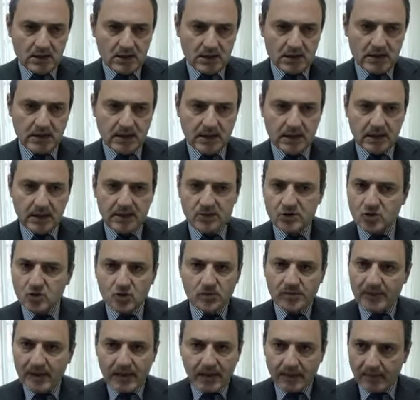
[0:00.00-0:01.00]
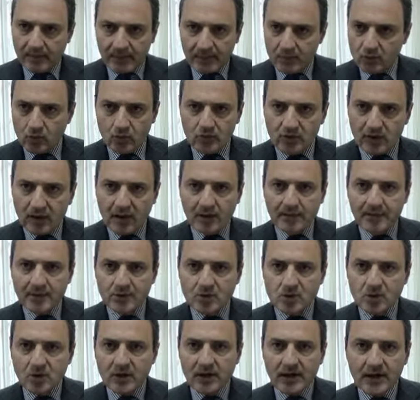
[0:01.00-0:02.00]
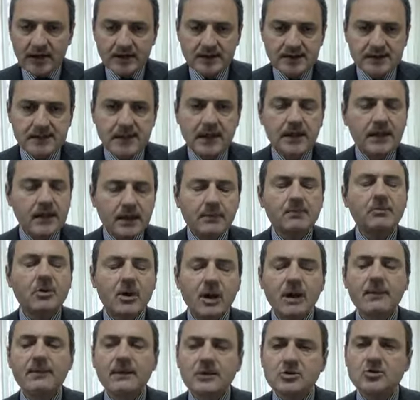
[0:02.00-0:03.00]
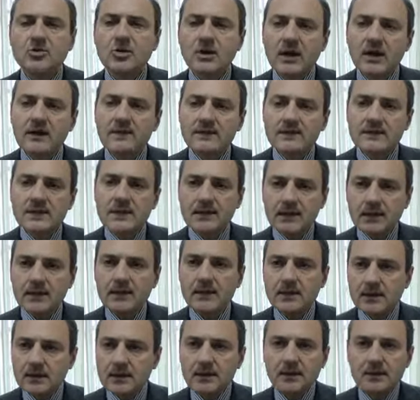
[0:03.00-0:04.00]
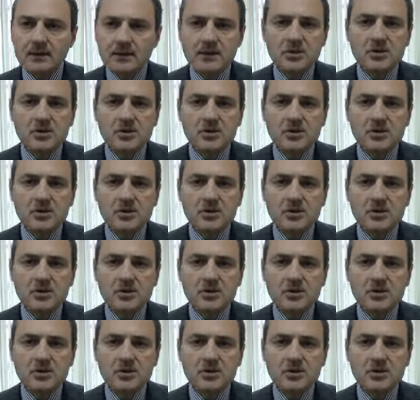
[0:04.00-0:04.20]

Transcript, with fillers: che assumiamo a tutta la maggioranza e che poi la maggioranza eh,